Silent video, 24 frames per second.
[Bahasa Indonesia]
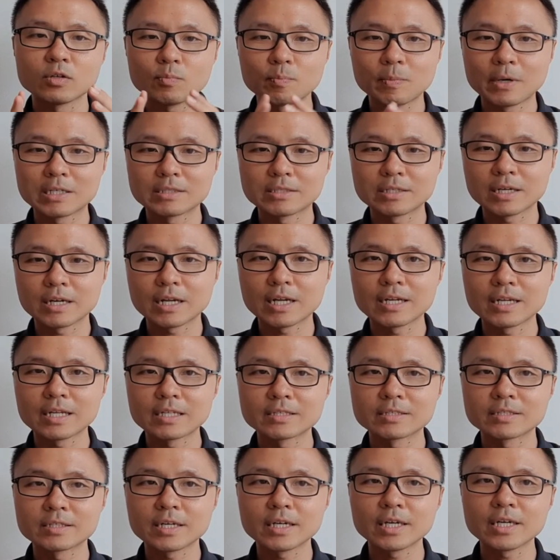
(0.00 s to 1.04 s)
itu pasaran
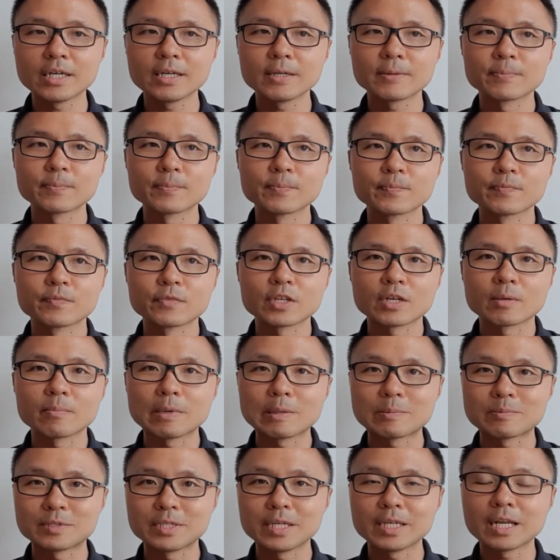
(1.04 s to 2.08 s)
let's say
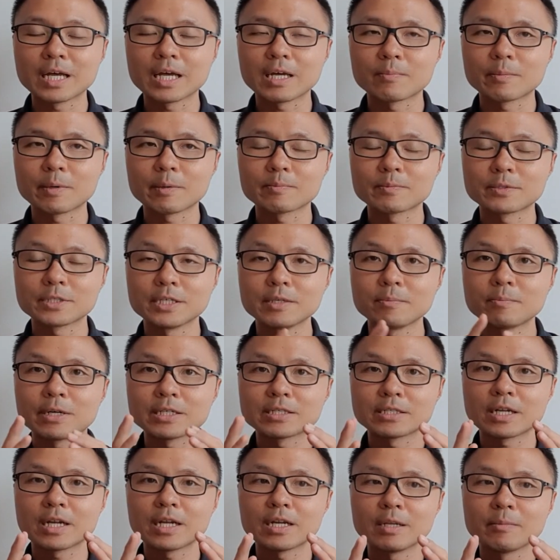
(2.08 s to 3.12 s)
Pepsi lah, Pepsi
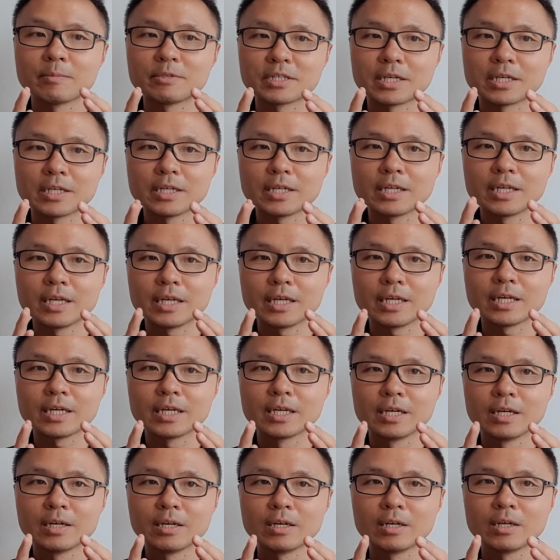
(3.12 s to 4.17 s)
pasaran misalnya di
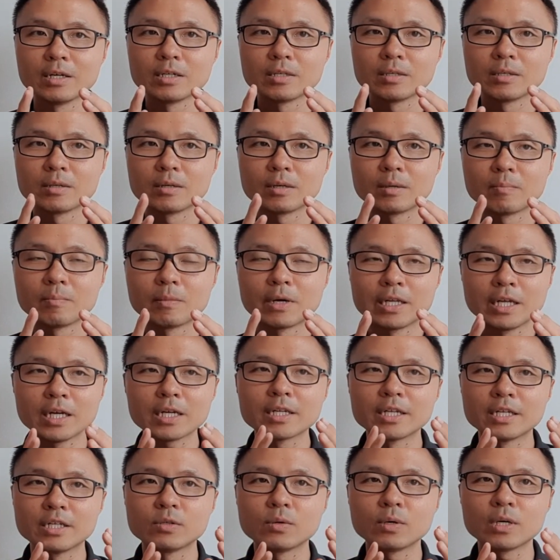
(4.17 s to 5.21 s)
banyak
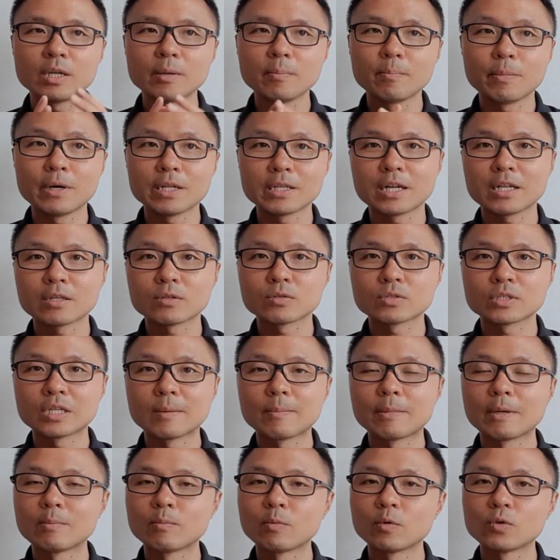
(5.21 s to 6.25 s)
dijual di 480
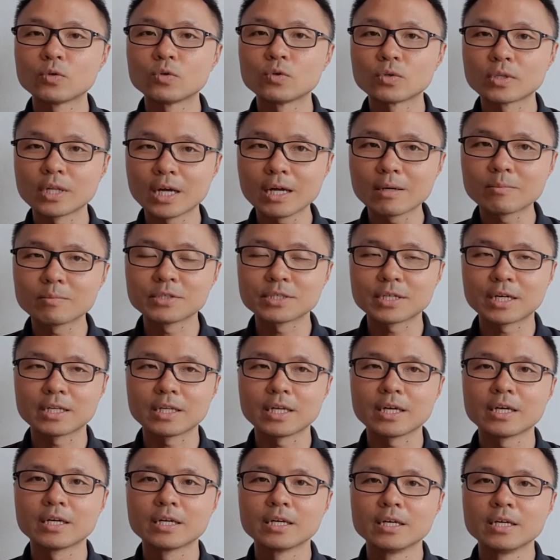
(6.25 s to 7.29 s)
juta
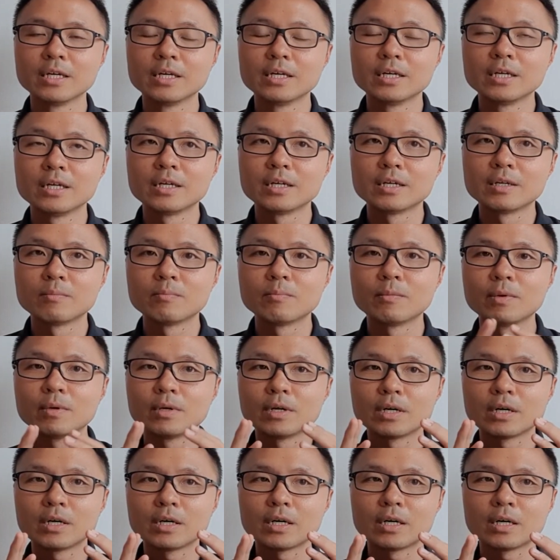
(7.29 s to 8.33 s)
misalnya
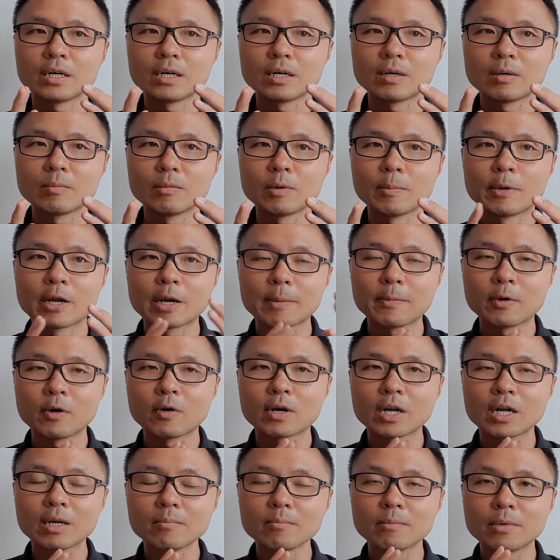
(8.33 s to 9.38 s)
eh, beberapa
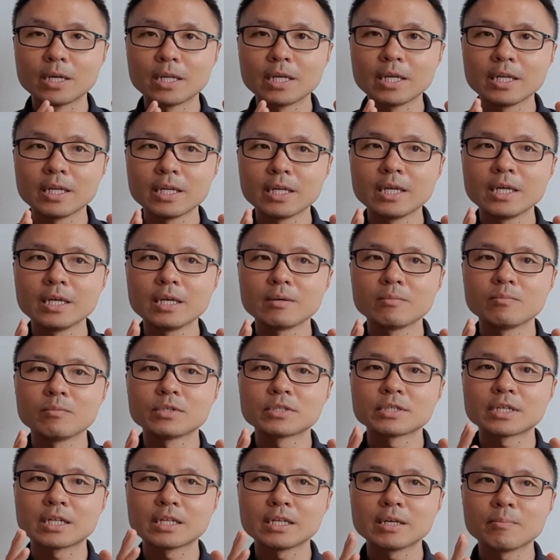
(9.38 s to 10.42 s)
orang beli di
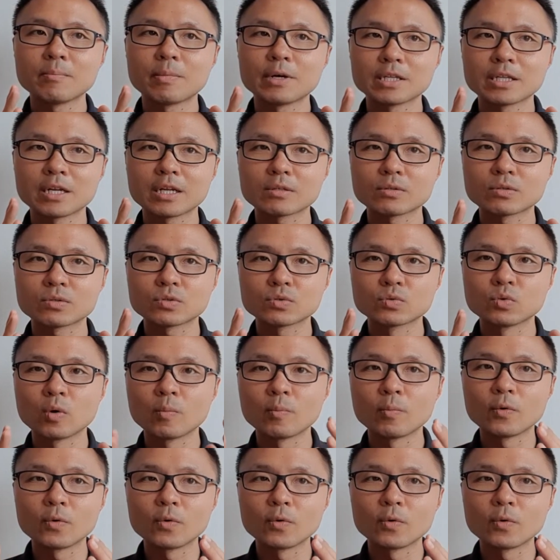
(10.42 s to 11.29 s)
misalnya 420